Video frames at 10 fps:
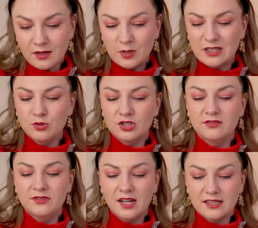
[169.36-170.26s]
Потому что
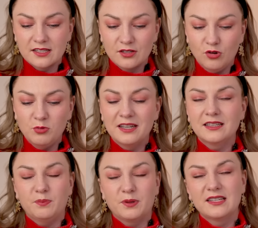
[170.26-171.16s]
12 дом –
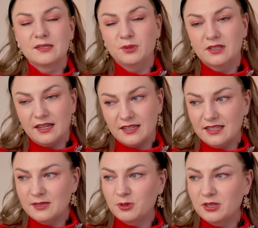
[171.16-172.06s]
это про испытания.
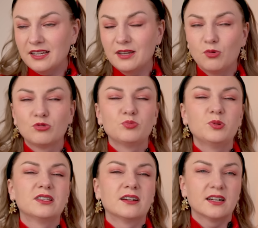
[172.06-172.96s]
Испытания могут
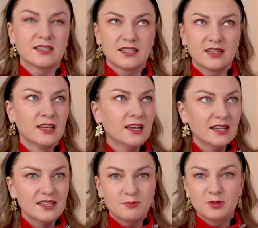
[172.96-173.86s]
быть разные.
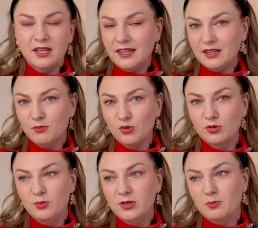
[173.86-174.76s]
Испытания
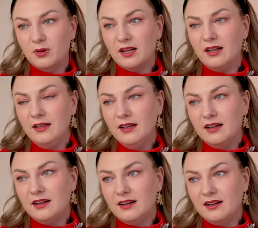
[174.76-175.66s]
могут быть про
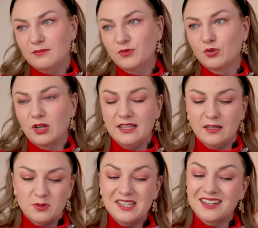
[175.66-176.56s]
а, ну,
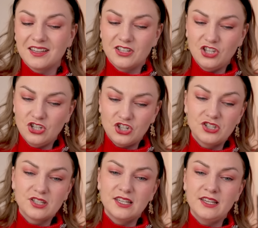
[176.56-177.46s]
какие-то
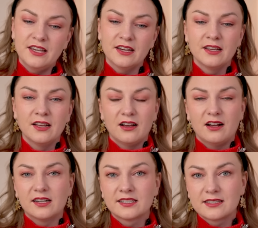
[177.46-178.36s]
психологические
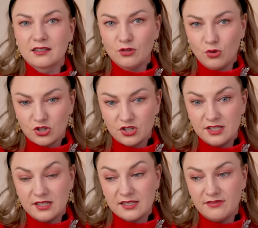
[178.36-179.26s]
а,
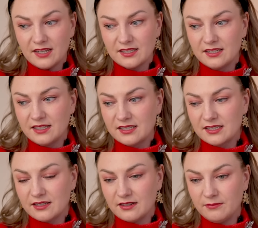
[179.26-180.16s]
сложности, связанные
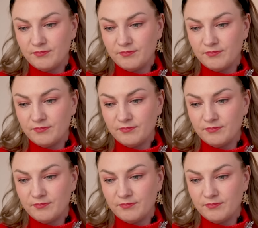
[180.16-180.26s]
с… А,